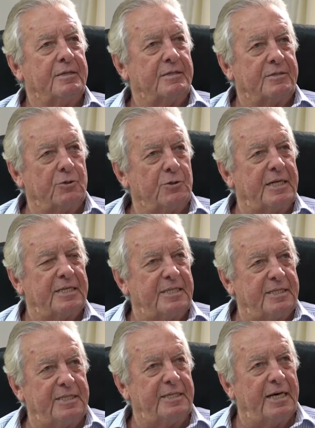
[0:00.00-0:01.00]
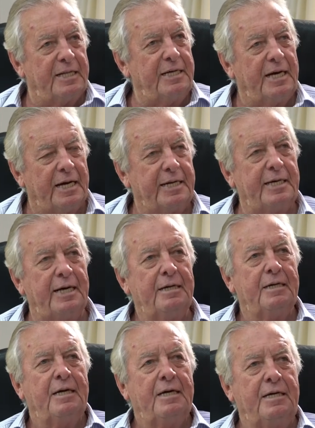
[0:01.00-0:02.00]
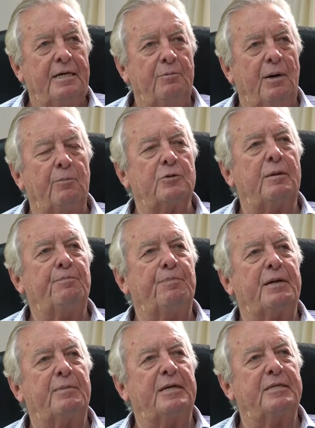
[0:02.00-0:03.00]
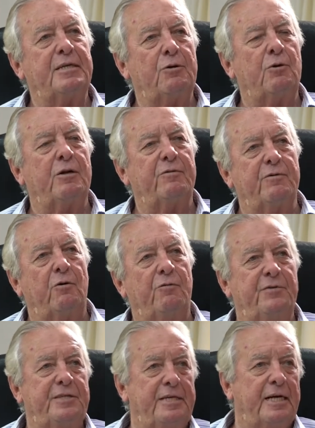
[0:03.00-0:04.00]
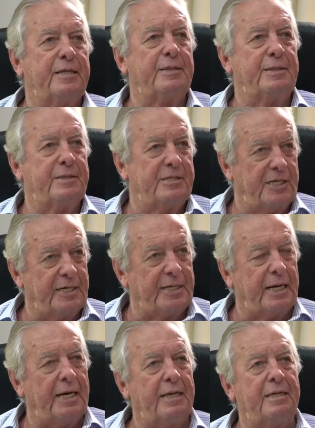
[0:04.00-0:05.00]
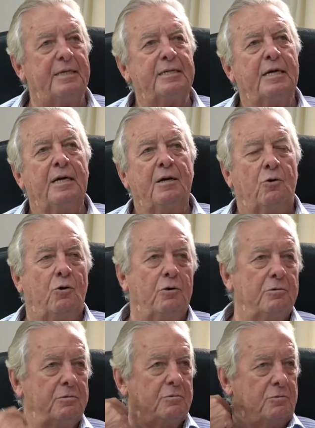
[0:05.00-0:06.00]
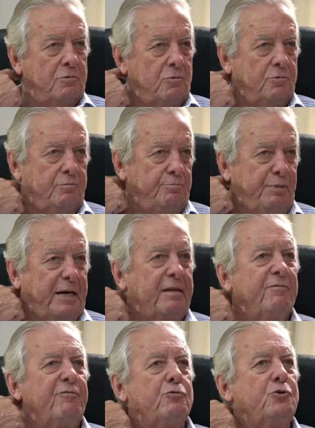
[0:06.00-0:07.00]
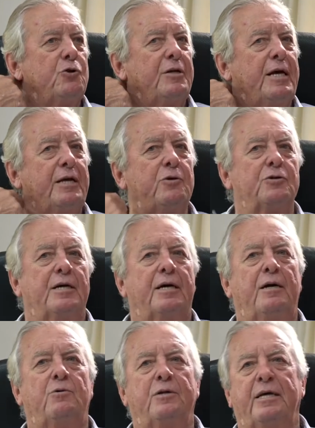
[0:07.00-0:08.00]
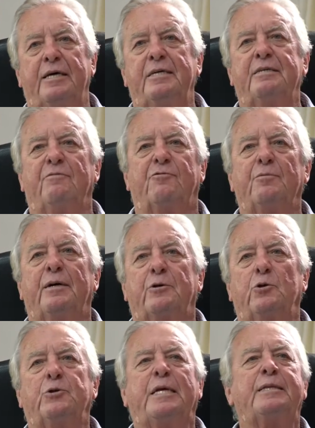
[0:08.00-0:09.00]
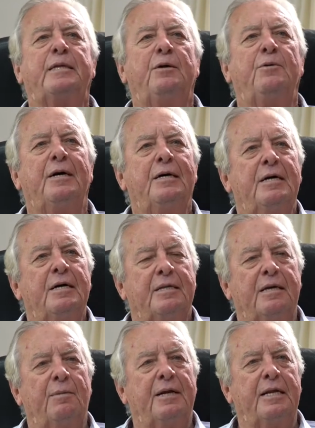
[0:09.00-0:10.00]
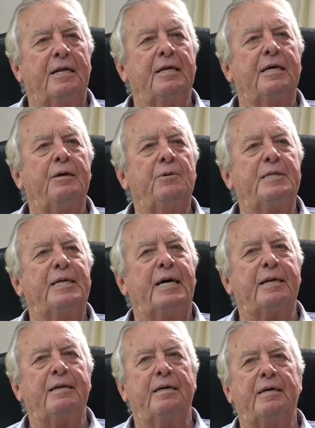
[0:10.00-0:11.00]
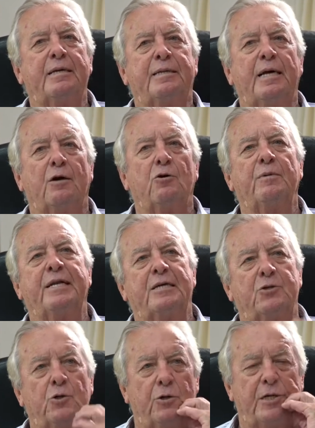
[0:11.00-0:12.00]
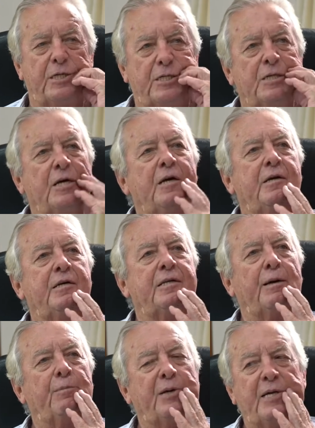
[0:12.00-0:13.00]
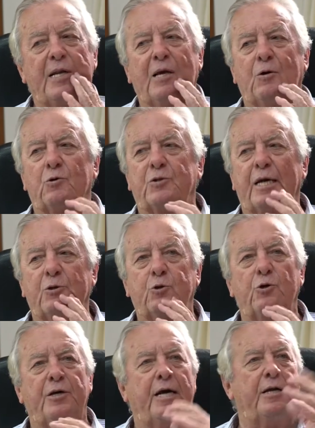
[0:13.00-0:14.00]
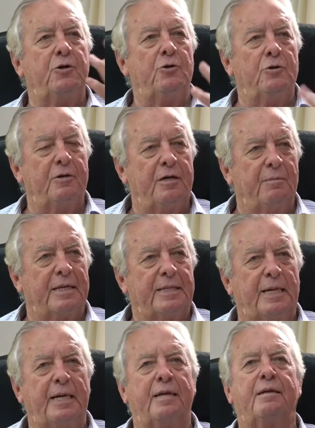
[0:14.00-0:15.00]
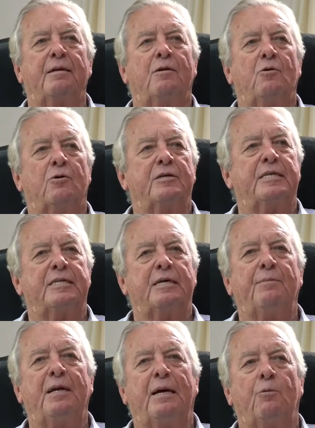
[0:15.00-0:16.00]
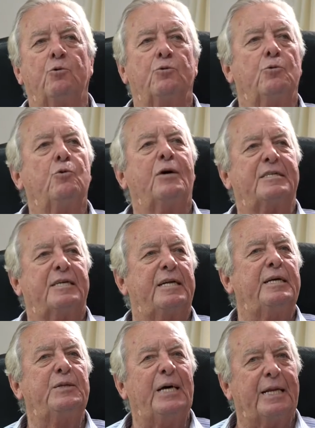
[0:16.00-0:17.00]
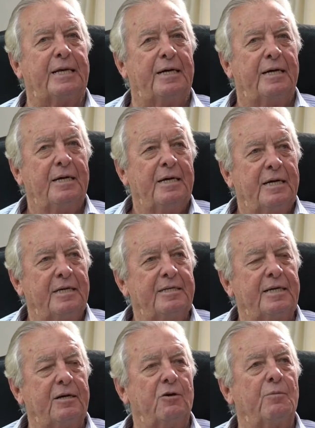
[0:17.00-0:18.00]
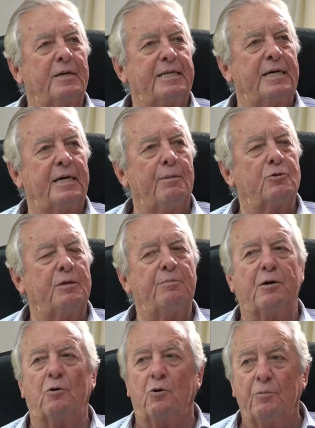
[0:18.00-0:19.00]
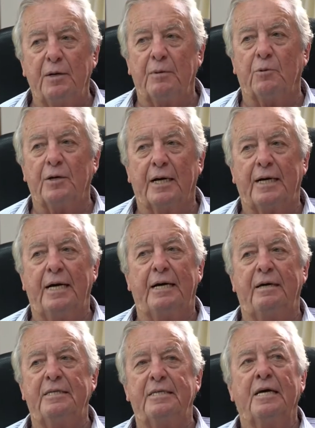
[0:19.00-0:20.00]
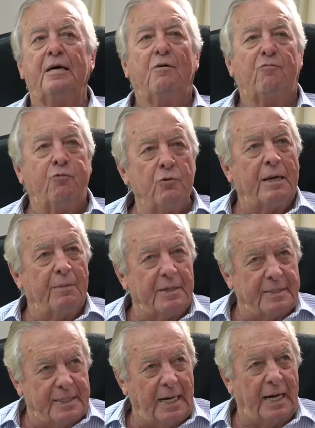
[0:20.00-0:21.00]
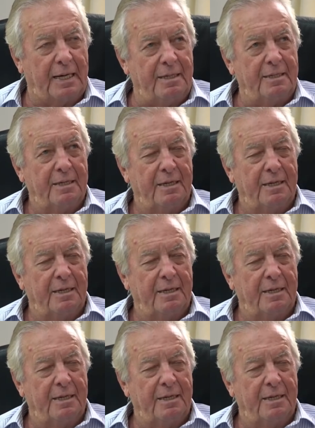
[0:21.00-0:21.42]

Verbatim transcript: son de necesidad diaria y vamos a permanecer con las oficinas cerradas con un par de funcionarios en cada una de ellas en forma rotativa de manera de evitar este, aglomeraciones y también el contacto diario y mantener lo que se llama la burbuja sanitaria, es decir, que nos mantengamos siempre con lo mismo. Y acá es fundamental,